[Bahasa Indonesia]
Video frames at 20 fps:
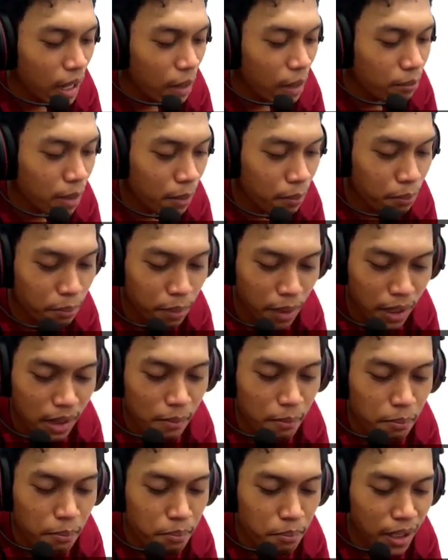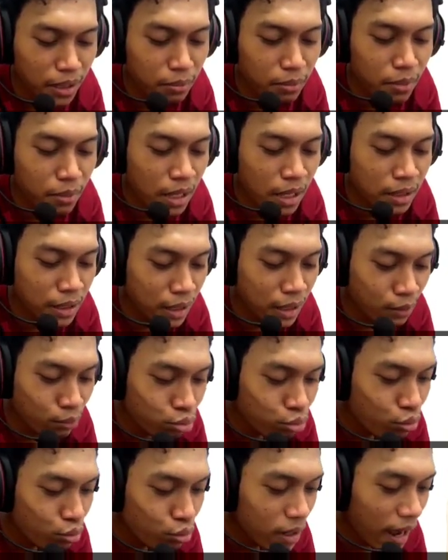BP
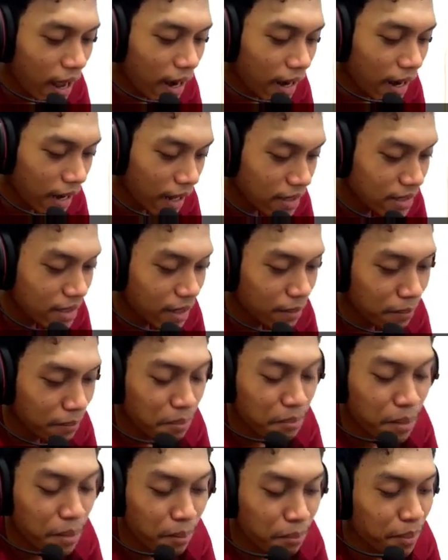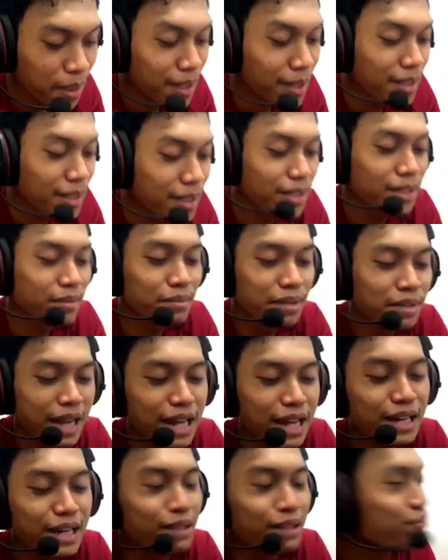14000 kalah sama BP
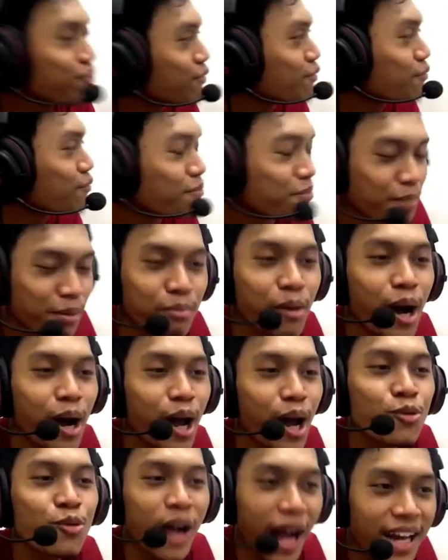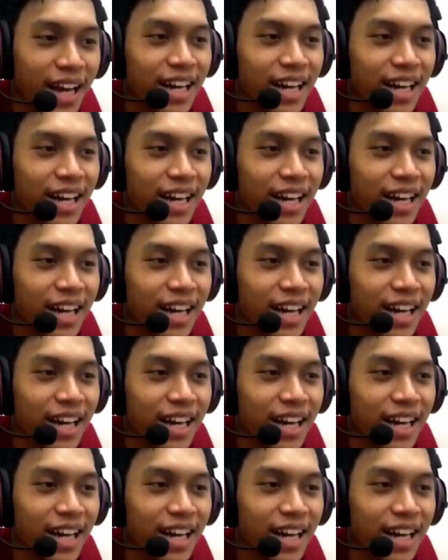9000 memalukan